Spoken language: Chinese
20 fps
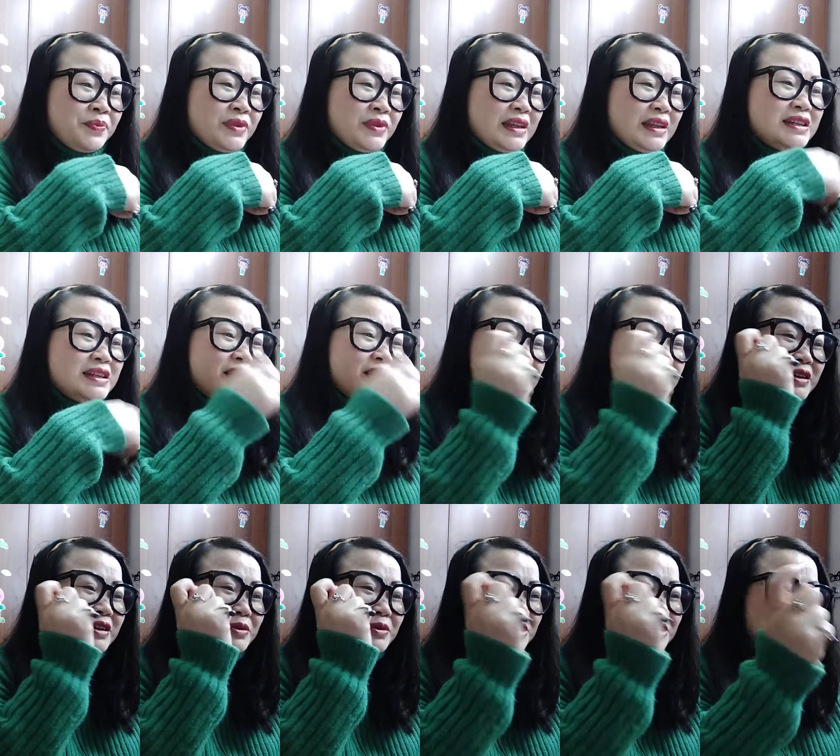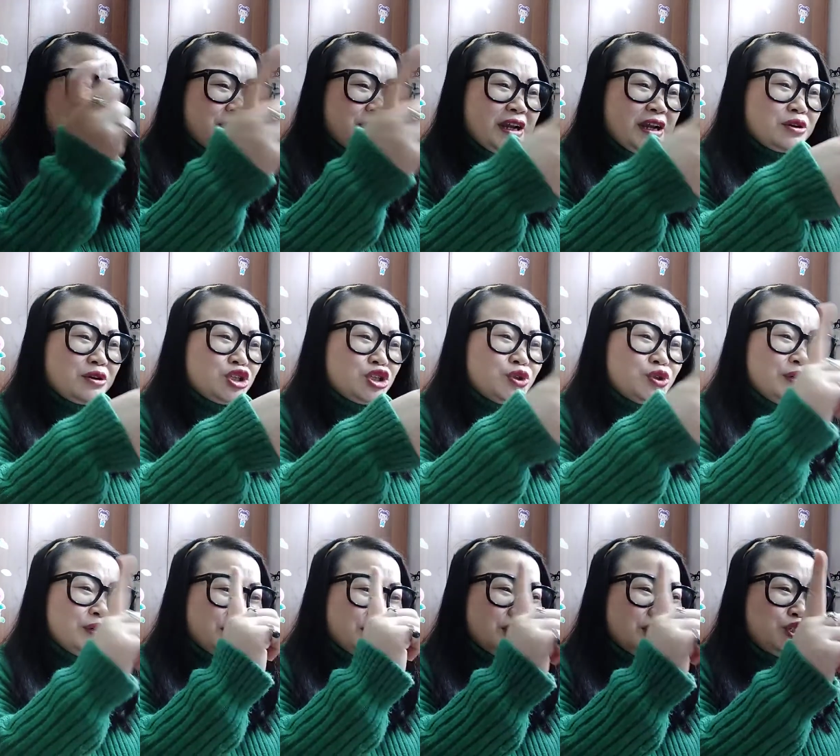但是 Coco 只要说
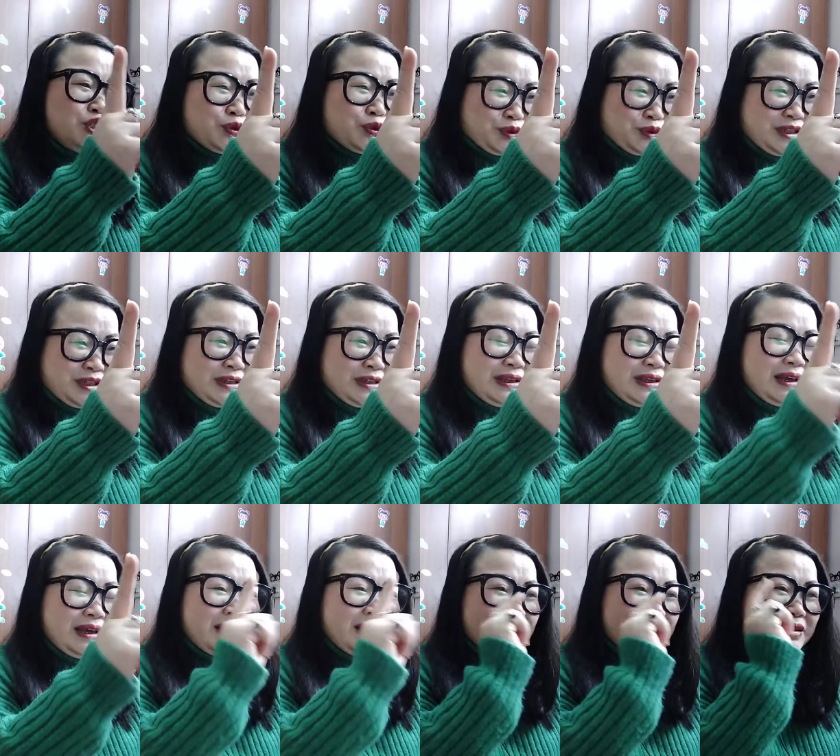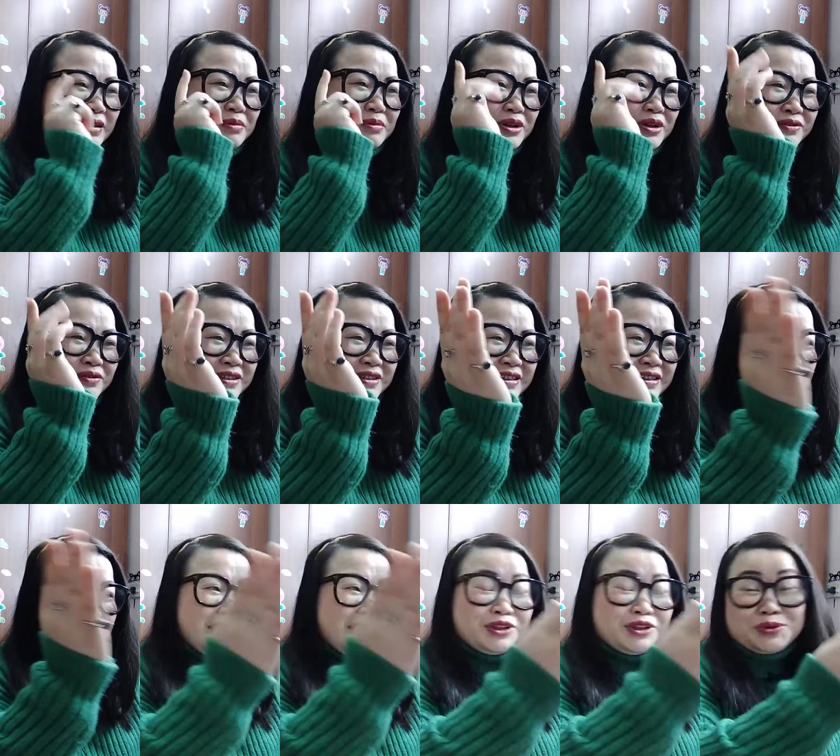一个主题，那么其
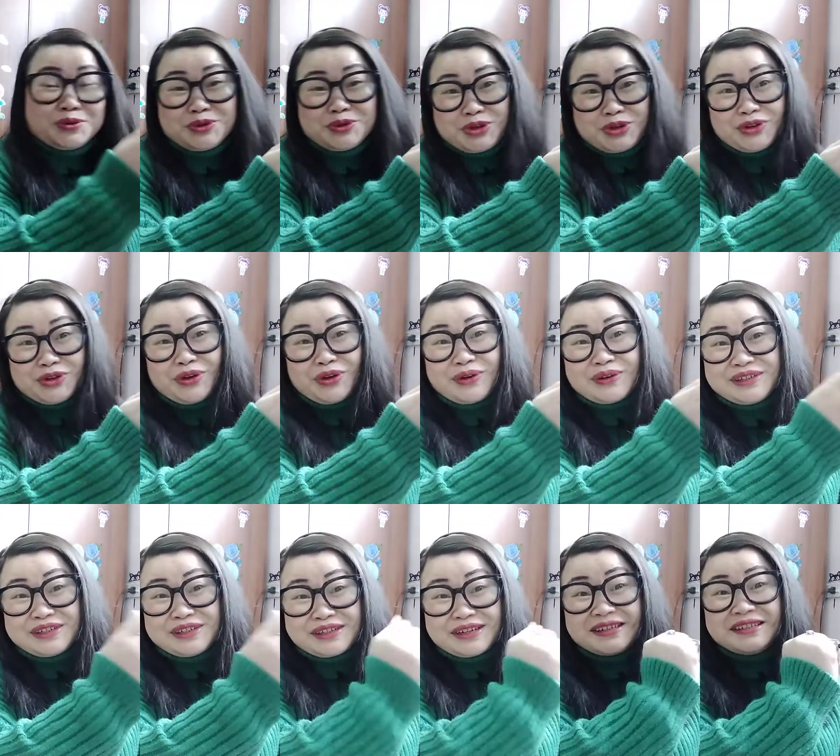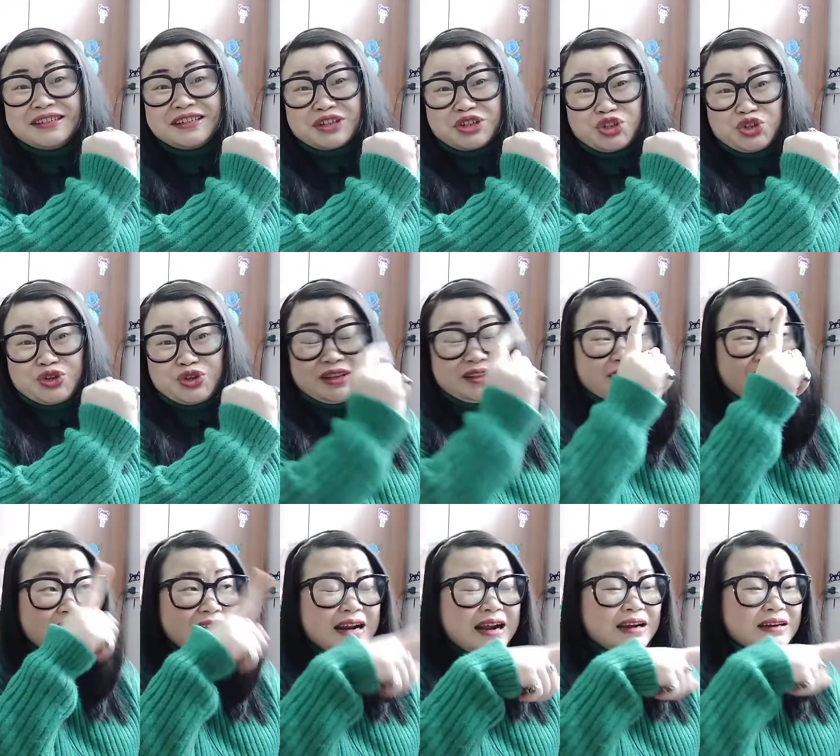他同学也会跟着选。
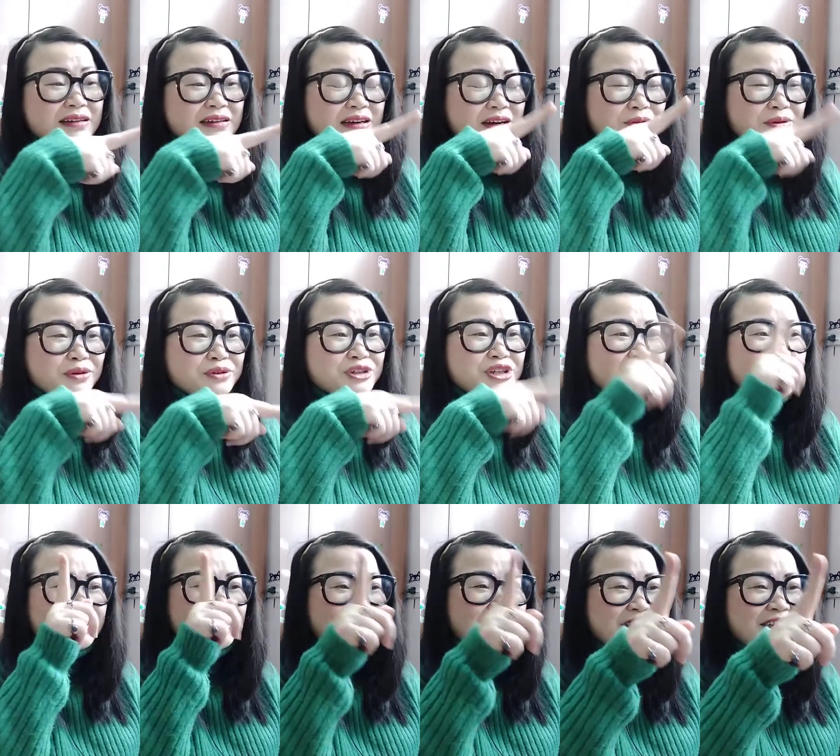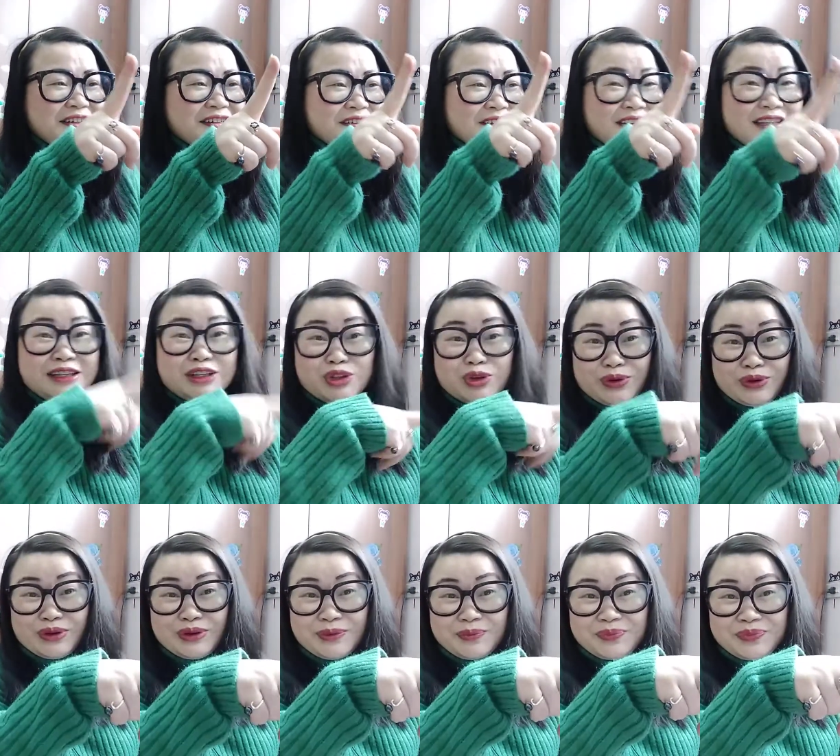当然，Coco 上课是一对
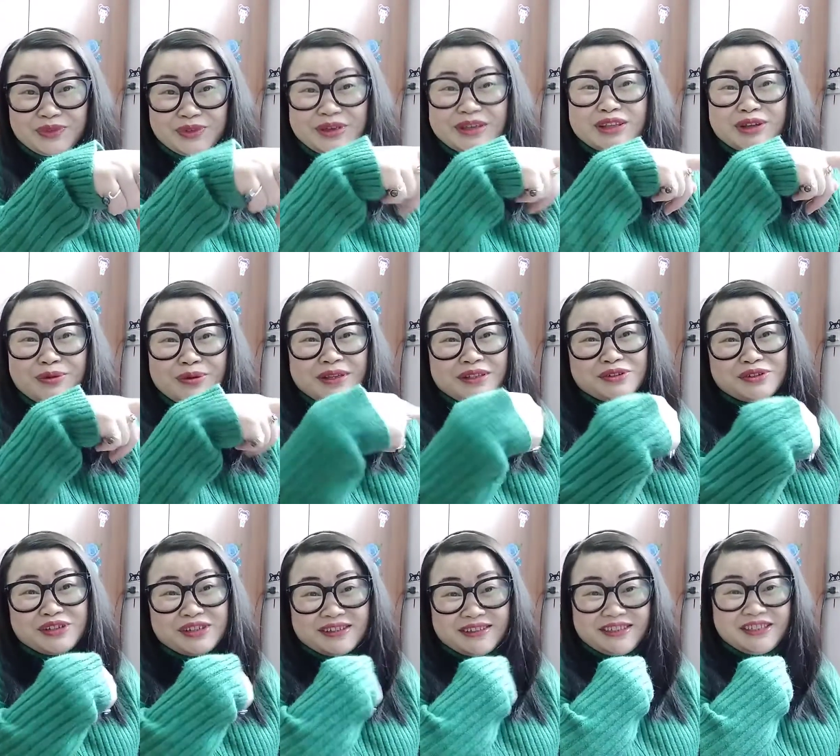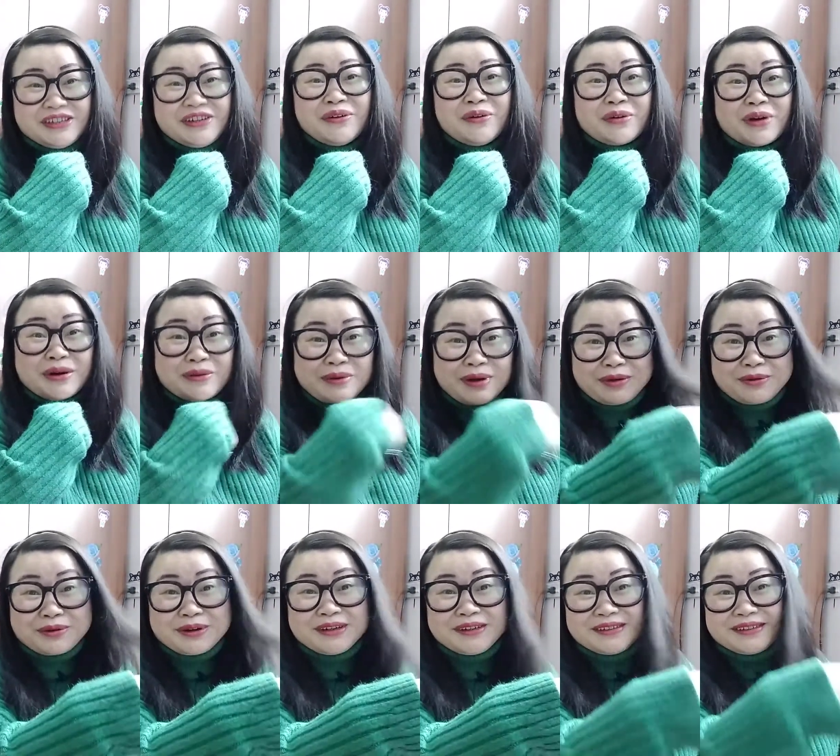一对一，就是只有 Coco
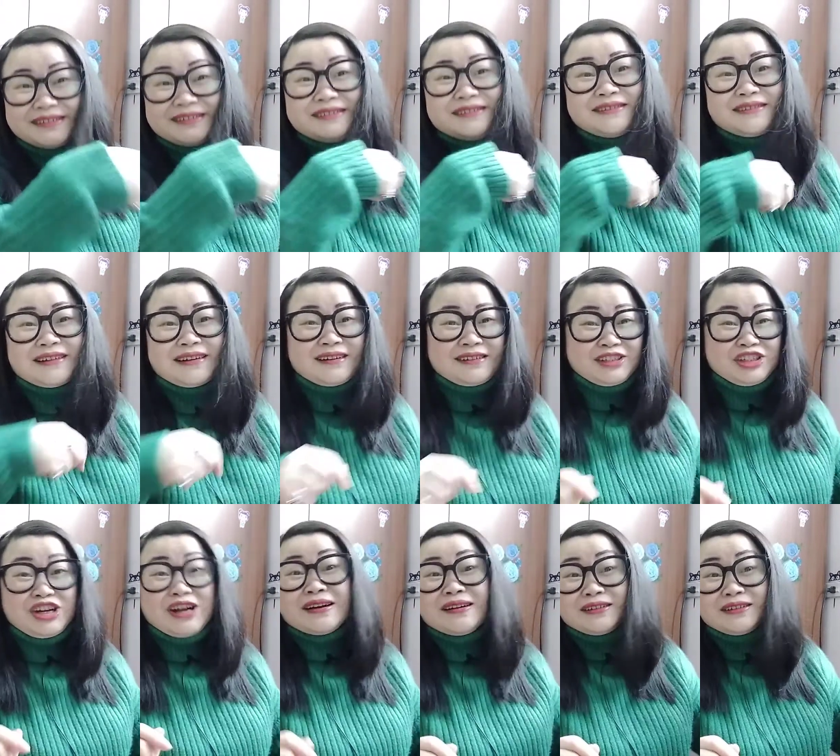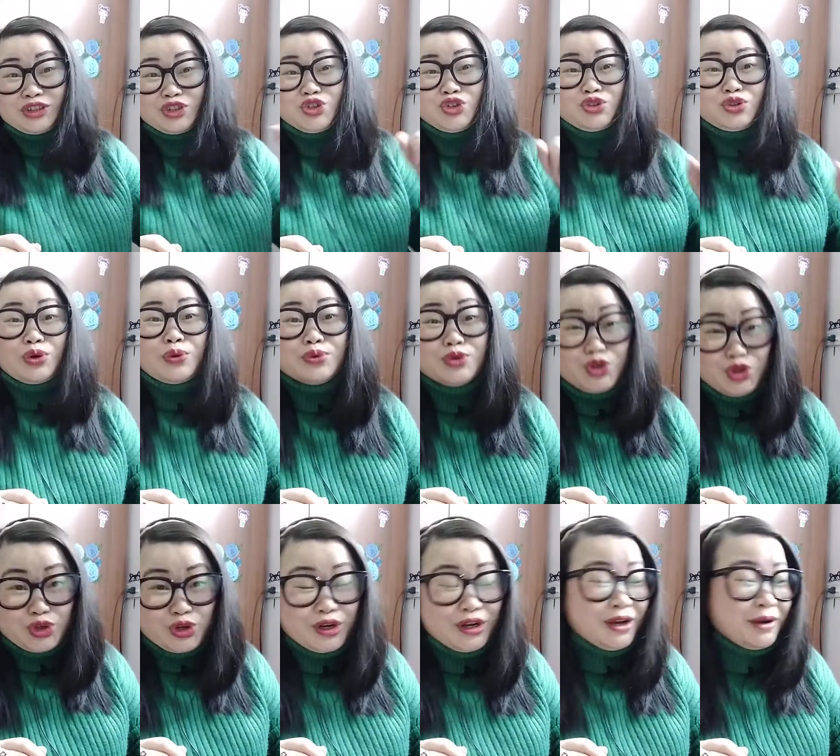和呃上课的同
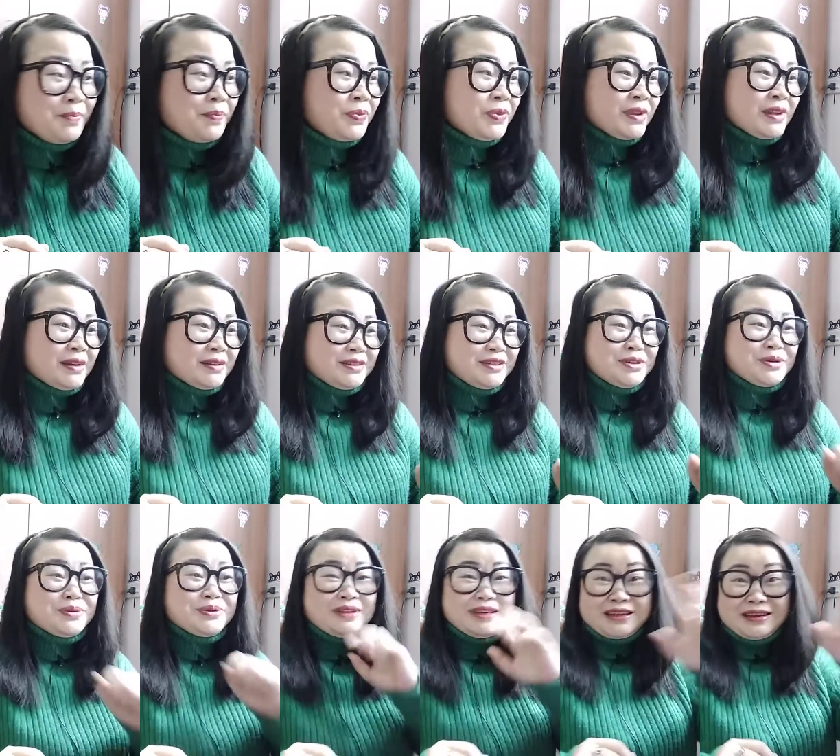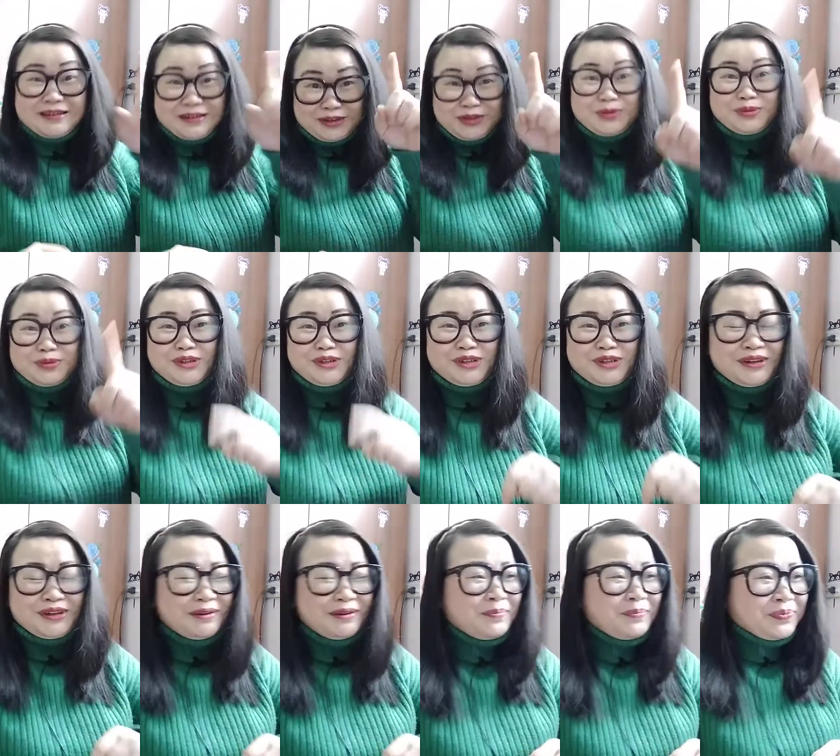学，就一个同
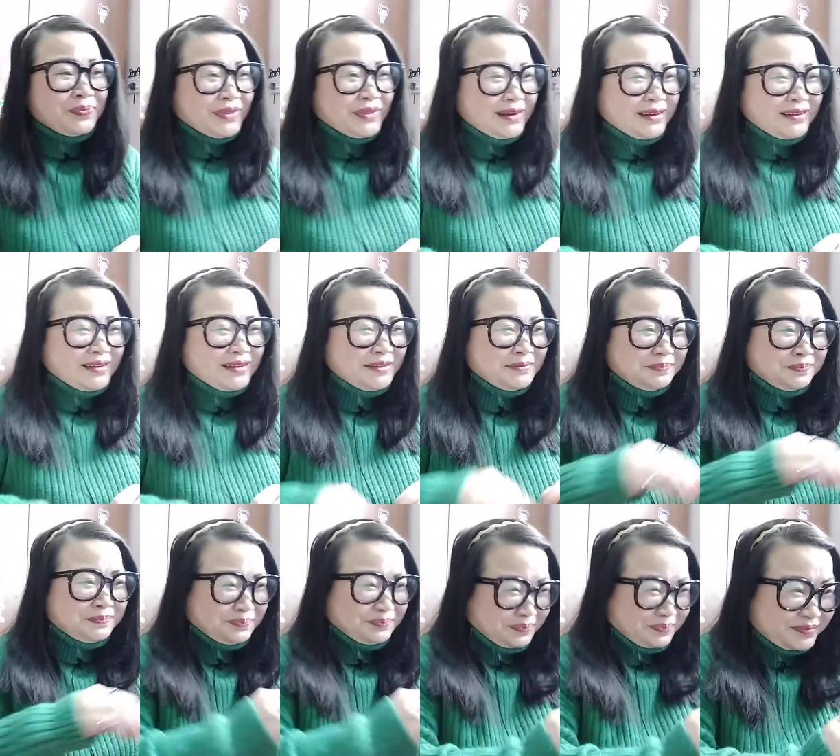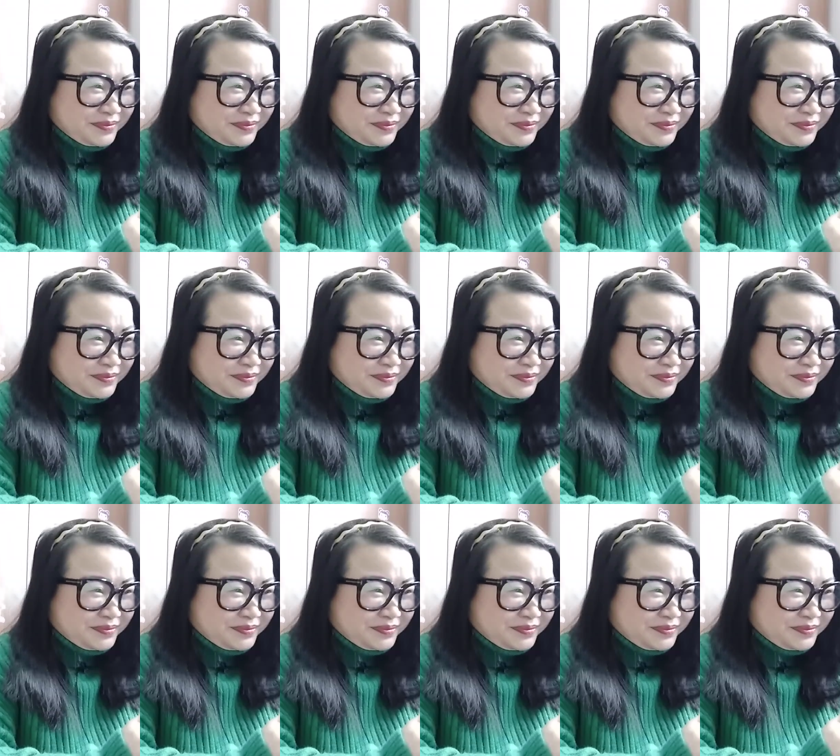学，嗯。